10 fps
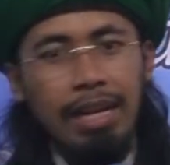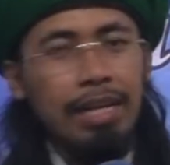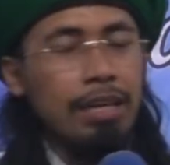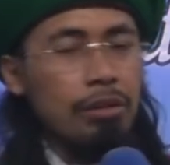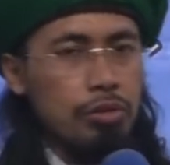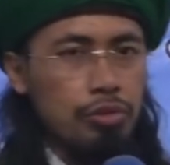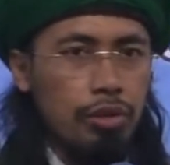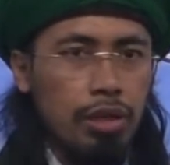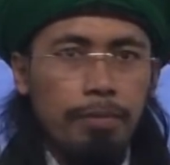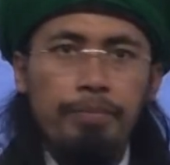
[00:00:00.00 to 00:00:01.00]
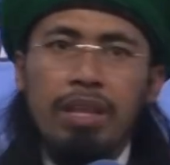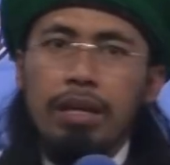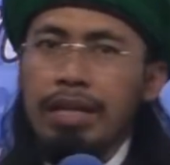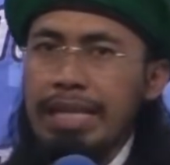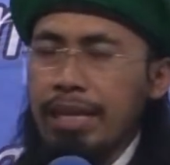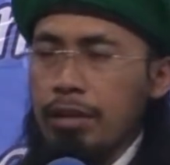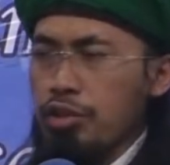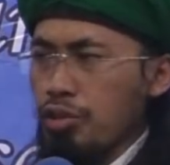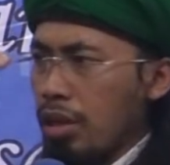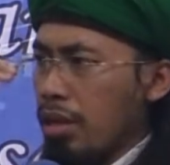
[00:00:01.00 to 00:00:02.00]
Kata Rasul, ketika
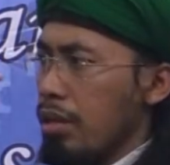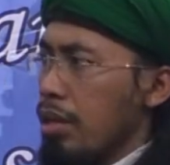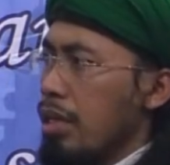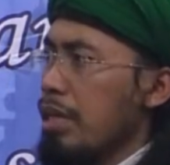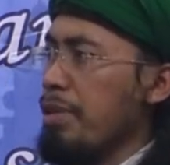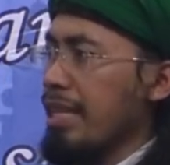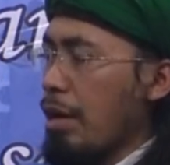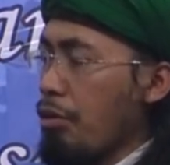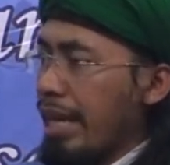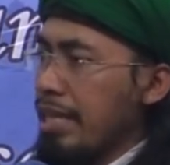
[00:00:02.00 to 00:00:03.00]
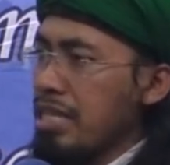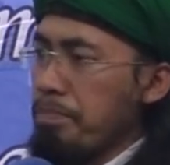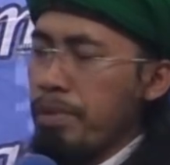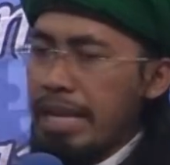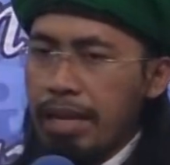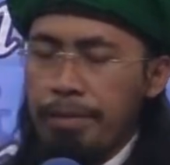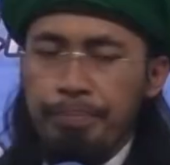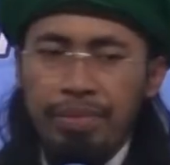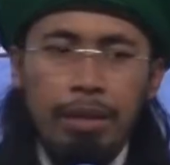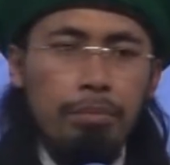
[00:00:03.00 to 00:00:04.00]
Rasul diberitahu oleh Jibril
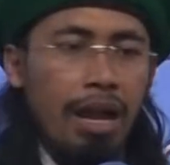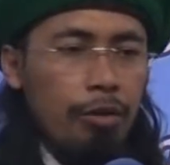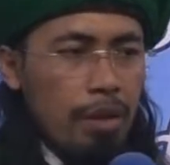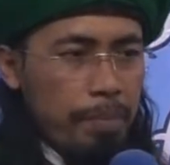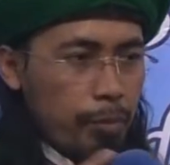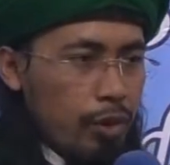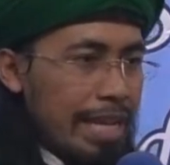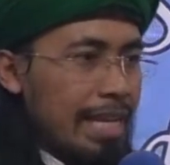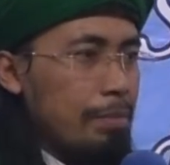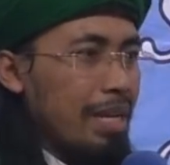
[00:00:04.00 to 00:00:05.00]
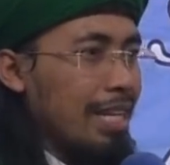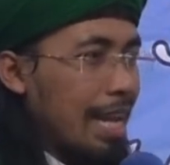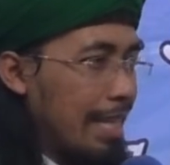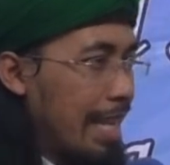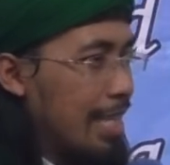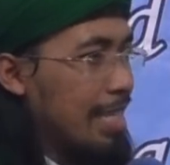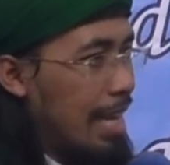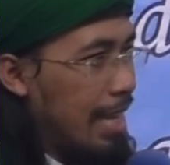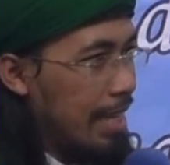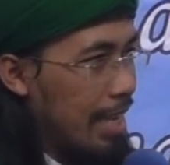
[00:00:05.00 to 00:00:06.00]
bahwa pemuda ini mendekati
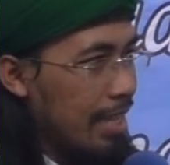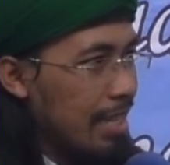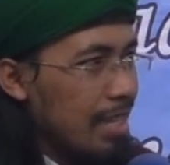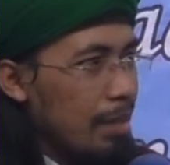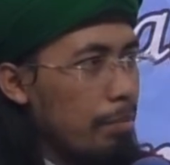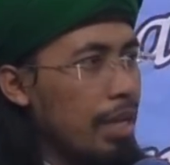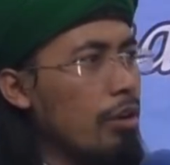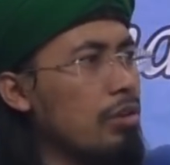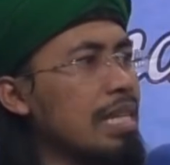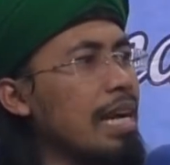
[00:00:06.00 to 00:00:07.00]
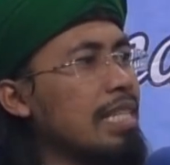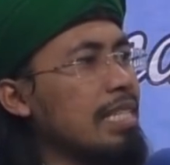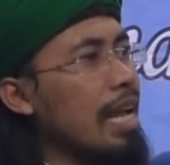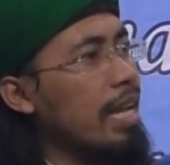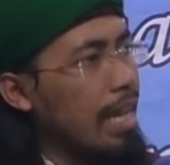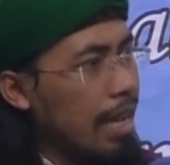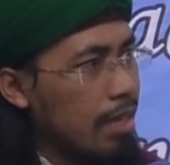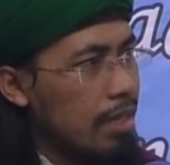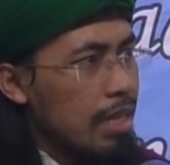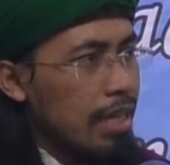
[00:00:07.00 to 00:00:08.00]
ajalnya. Beliau sangat
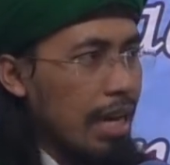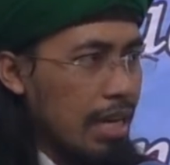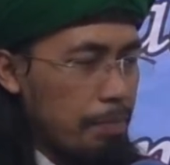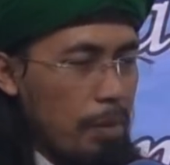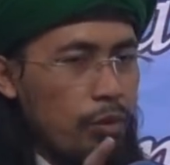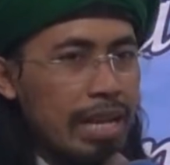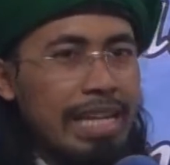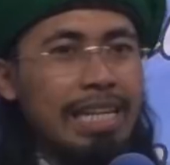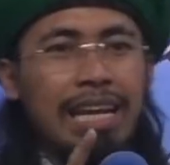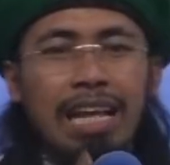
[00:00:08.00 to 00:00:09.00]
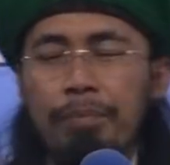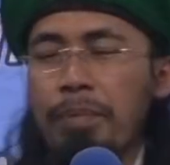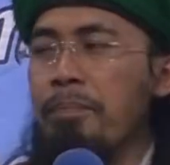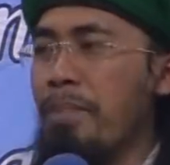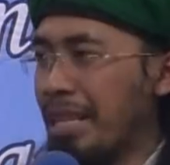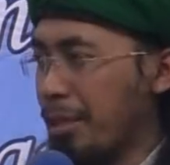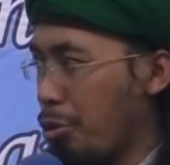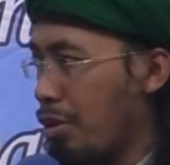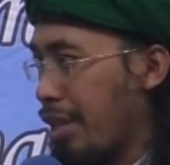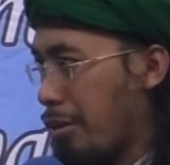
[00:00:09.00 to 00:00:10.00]
sayang karena pemuda ini adalah
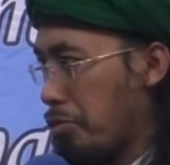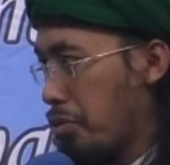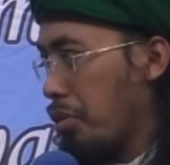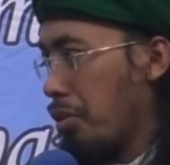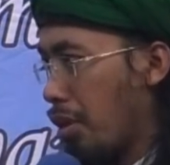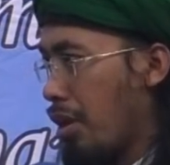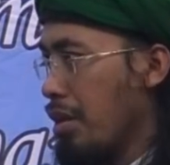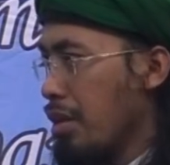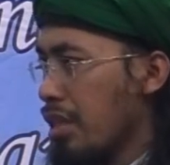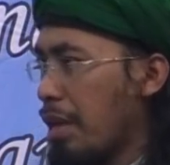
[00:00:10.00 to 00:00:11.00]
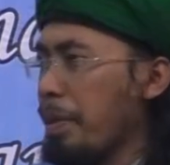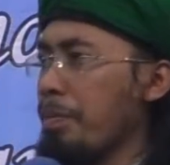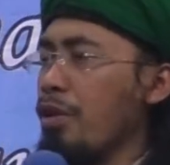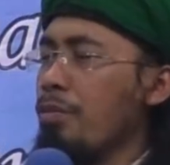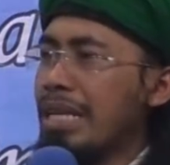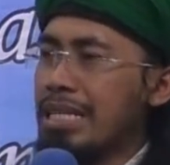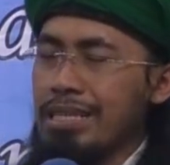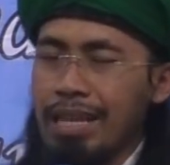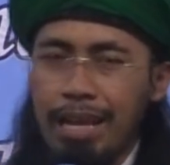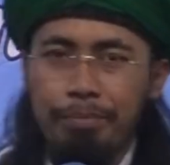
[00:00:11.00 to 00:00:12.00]
pembantunya Rasulullah, tapi belum
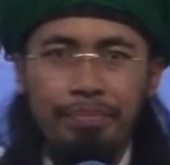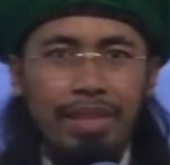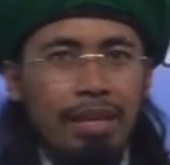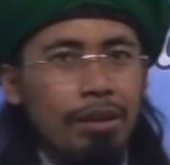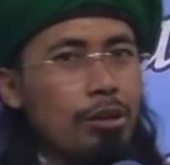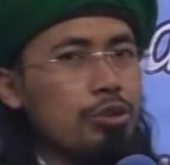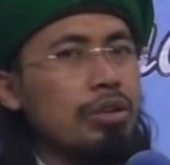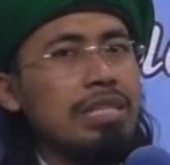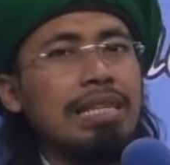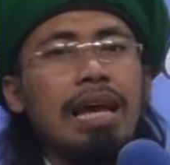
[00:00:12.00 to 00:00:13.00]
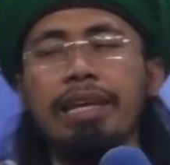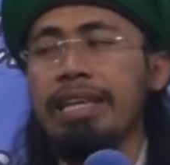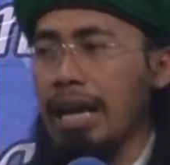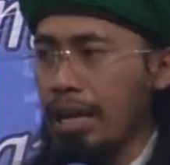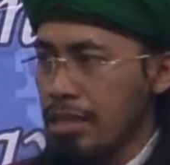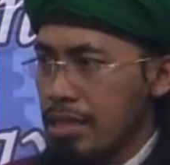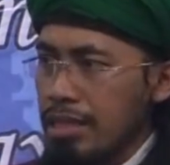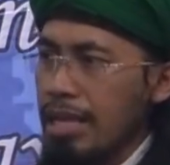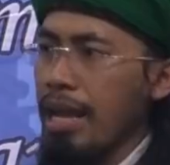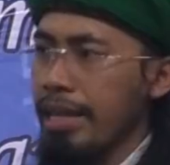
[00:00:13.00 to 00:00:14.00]
Islam. Rasul sayang,
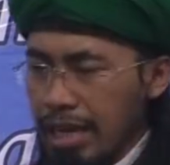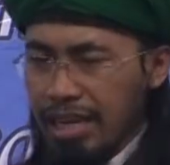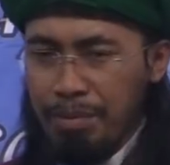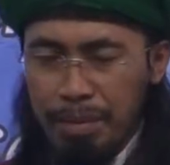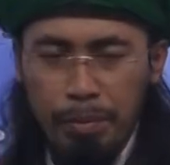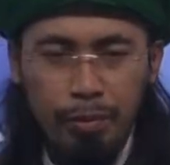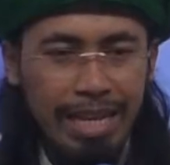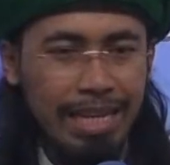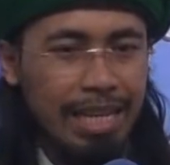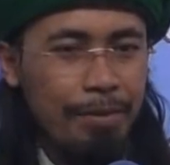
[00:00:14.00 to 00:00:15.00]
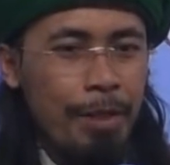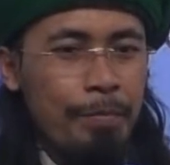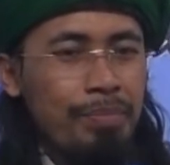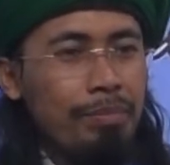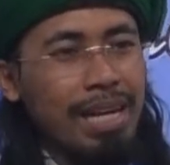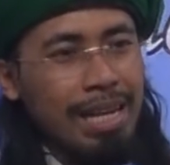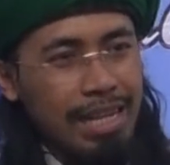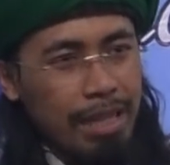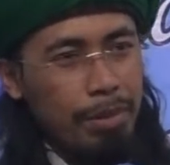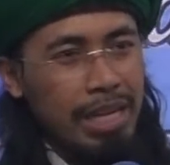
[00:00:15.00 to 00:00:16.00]
sayang kepada pemuda ini. Maka
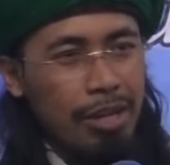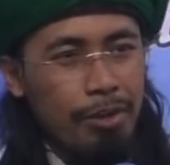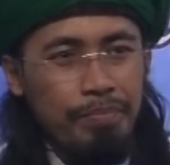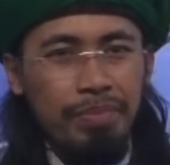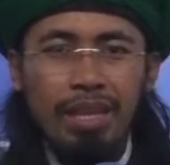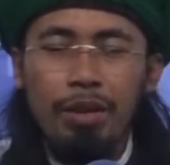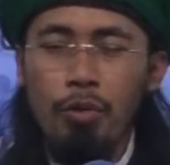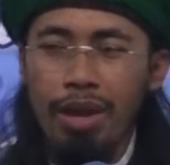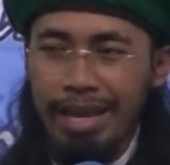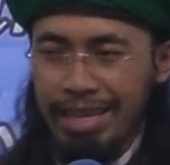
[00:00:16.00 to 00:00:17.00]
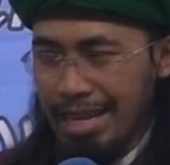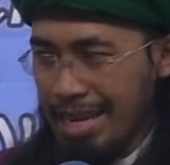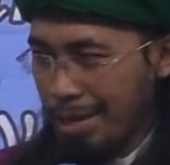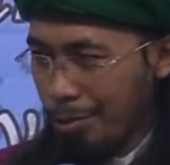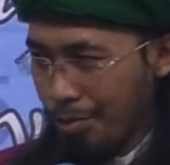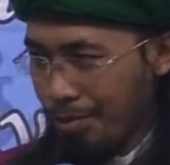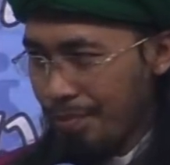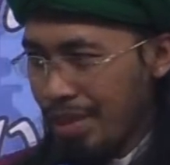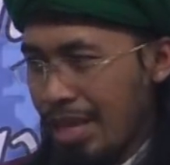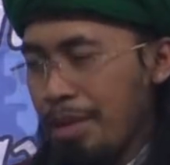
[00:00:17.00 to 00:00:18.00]
kata beliau, "Wahai anakku,
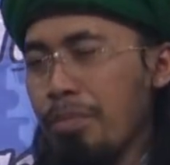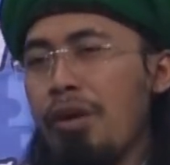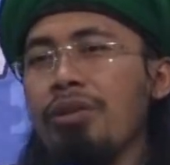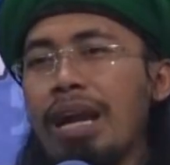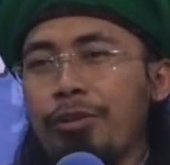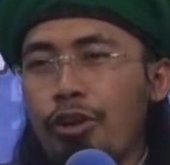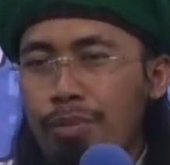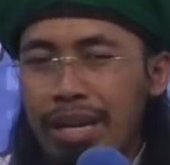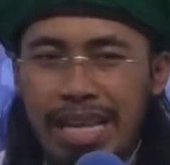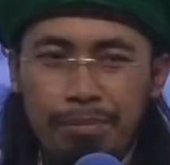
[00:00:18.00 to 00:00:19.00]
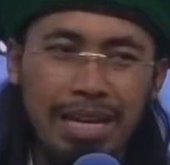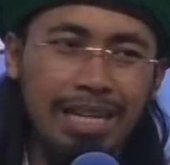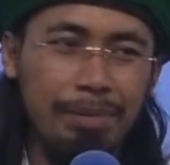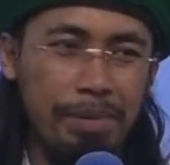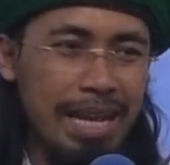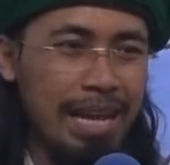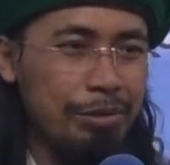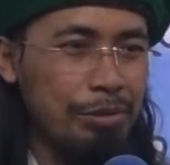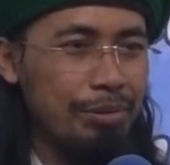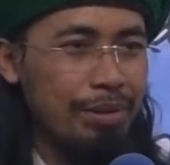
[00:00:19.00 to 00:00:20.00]
maukah kau beriman
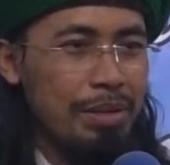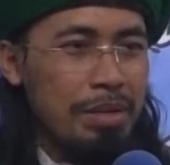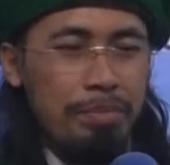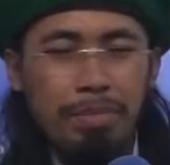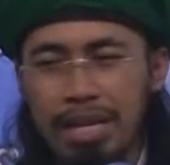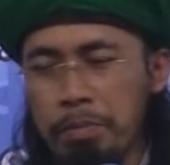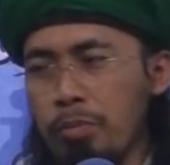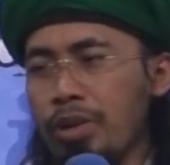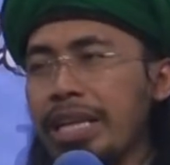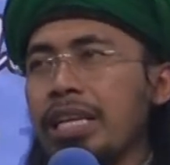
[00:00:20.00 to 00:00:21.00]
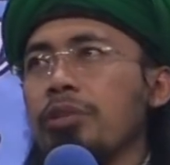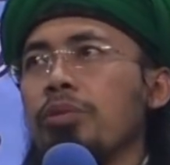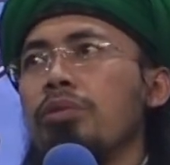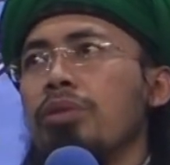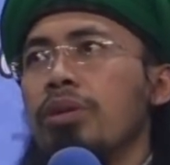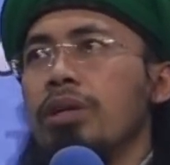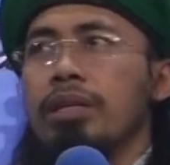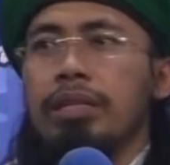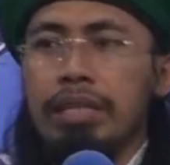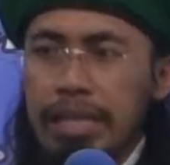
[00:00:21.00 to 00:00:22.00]
kepadaku?" Maka pemuda itu
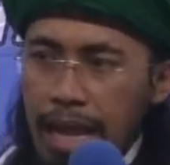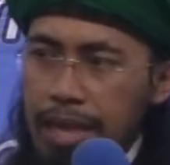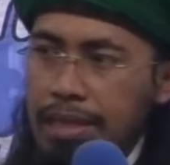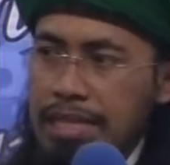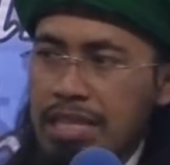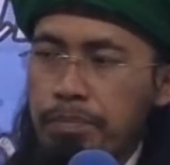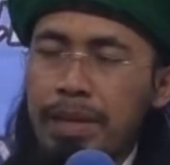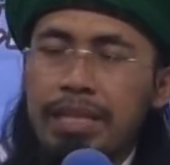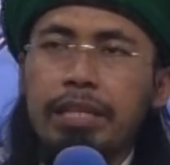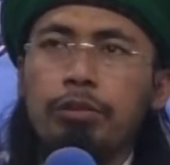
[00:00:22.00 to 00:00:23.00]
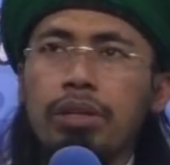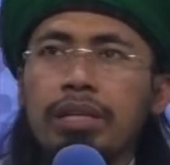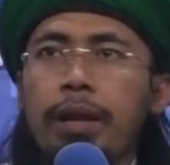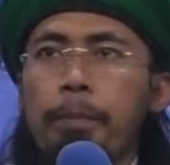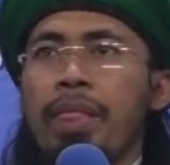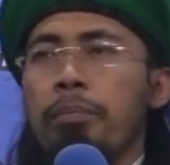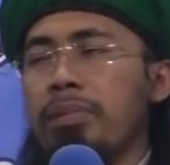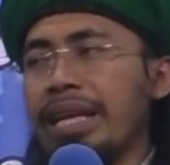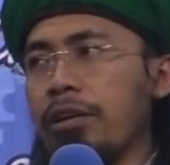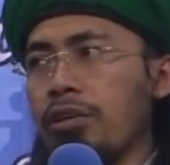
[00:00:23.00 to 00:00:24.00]
di atas tempat tidurnya
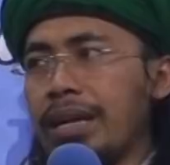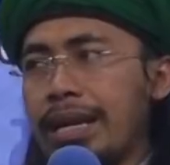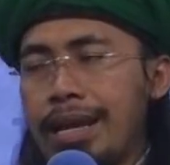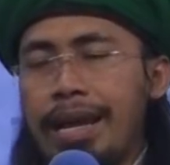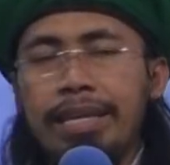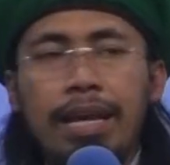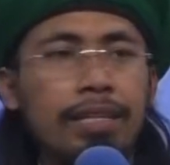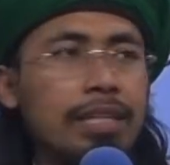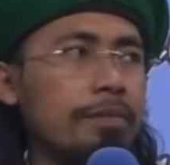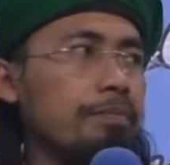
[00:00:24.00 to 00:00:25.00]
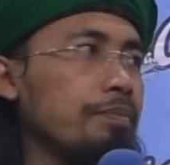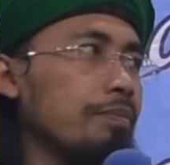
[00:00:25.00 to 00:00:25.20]
menengok ke arah ayahnya.